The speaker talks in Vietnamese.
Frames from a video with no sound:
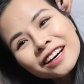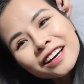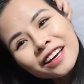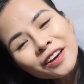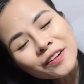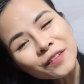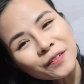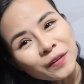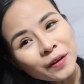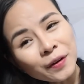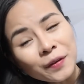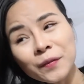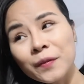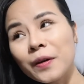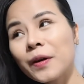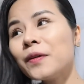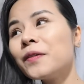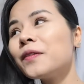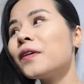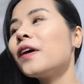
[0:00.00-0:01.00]
Mèo mèo
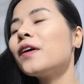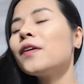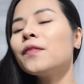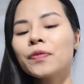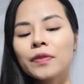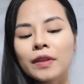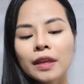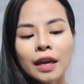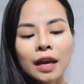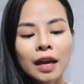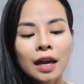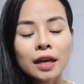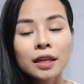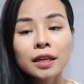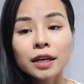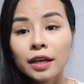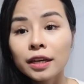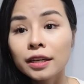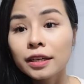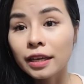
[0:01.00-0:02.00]
mèo mèo
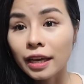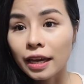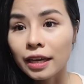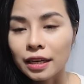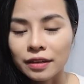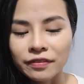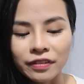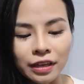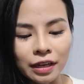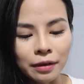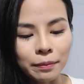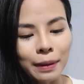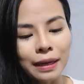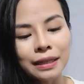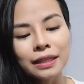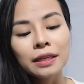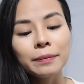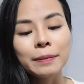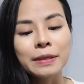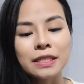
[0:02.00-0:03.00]
À, kể đến phần đánh
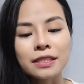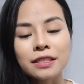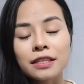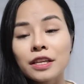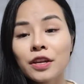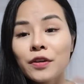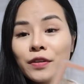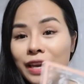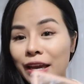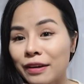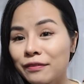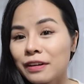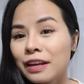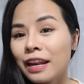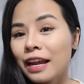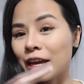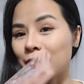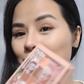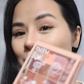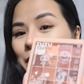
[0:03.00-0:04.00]
mắt thì mình sẽ giới thiệu nhanh vẫn
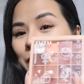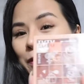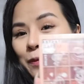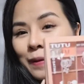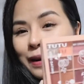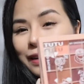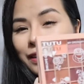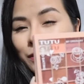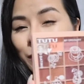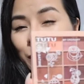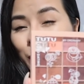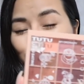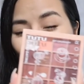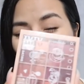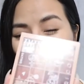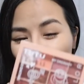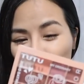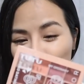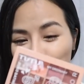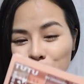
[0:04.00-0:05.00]
là cái bảng màu mắt của
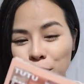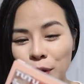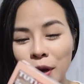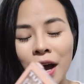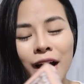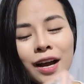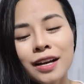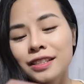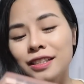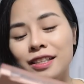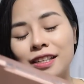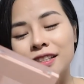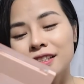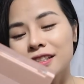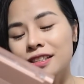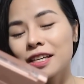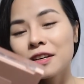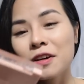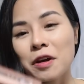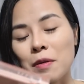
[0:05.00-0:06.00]
TuTu. Trời ơi,
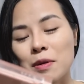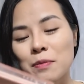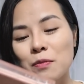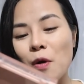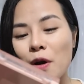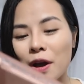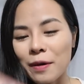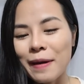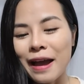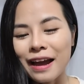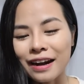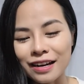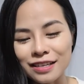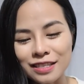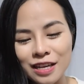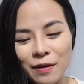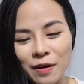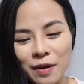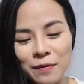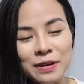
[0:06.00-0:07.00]
từ khi mà mình mua cái bảng này
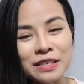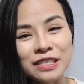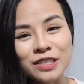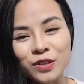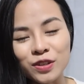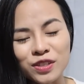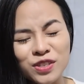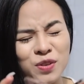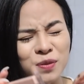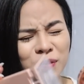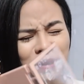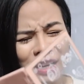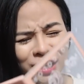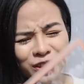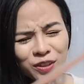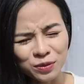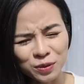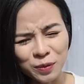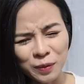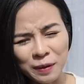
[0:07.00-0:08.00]
xong là mình chỉ có dùng liên
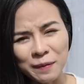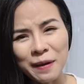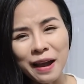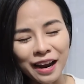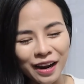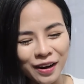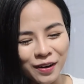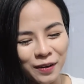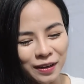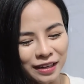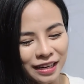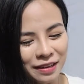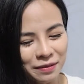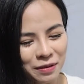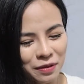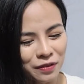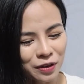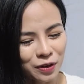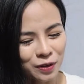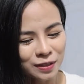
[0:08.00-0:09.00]
tục cái bảng này luôn ấy,
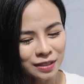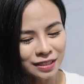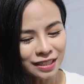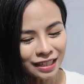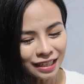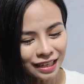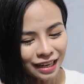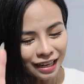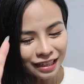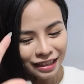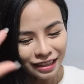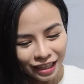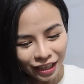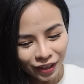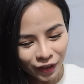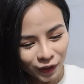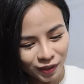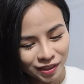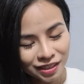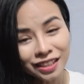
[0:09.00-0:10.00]
bởi vì nó rất là
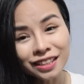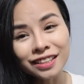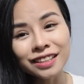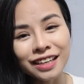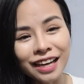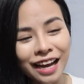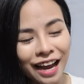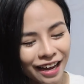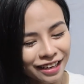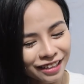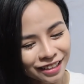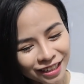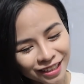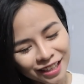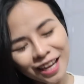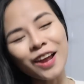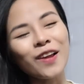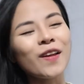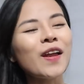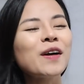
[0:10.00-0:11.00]
tiện, có tất cả những cái
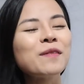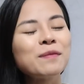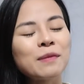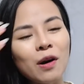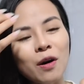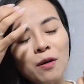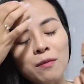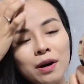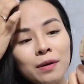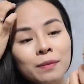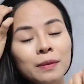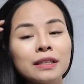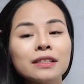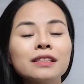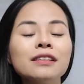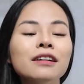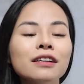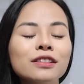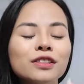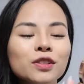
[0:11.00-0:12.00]
thể loại màu mà mình
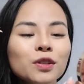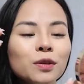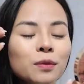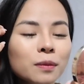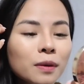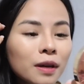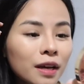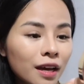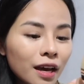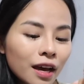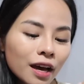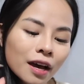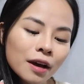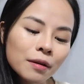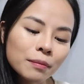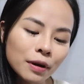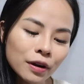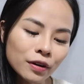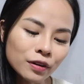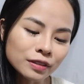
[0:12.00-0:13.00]
thường dùng,
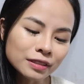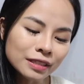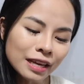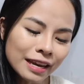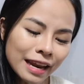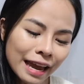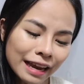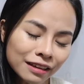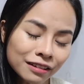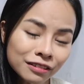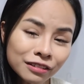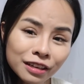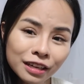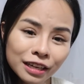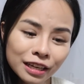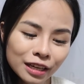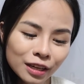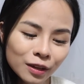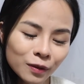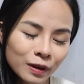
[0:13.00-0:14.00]
mà nó dễ đánh cực
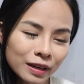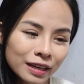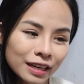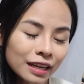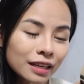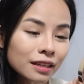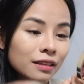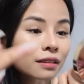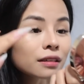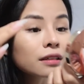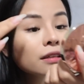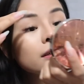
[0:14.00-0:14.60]
kỳ luôn ý.